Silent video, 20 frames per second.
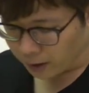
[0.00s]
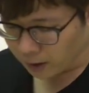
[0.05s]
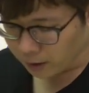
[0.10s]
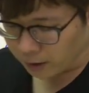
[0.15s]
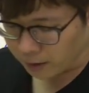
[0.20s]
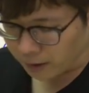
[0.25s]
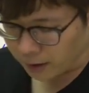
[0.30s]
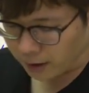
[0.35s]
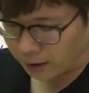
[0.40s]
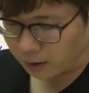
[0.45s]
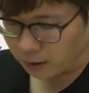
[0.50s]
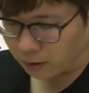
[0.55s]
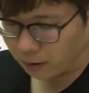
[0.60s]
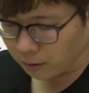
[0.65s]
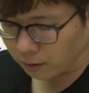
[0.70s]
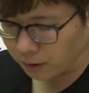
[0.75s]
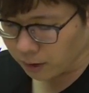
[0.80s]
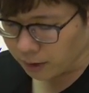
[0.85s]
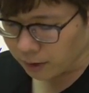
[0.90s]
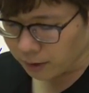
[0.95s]
那你现在
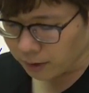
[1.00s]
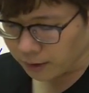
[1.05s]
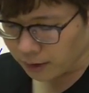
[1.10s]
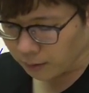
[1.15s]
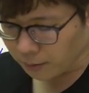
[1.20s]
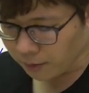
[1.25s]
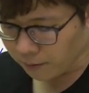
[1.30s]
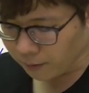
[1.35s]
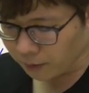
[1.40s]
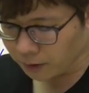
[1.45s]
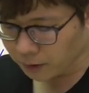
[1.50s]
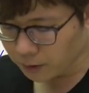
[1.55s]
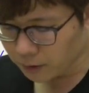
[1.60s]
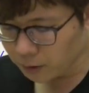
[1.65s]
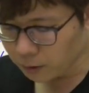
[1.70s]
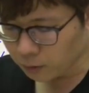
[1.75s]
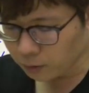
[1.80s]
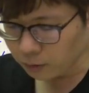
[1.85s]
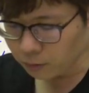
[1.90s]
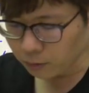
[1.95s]
尤里前面放的
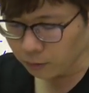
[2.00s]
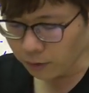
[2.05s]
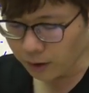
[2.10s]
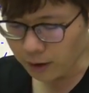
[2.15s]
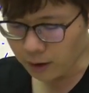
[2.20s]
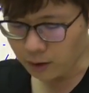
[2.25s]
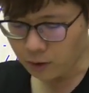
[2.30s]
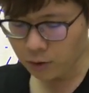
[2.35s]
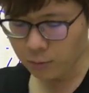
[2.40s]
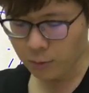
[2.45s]
是住院，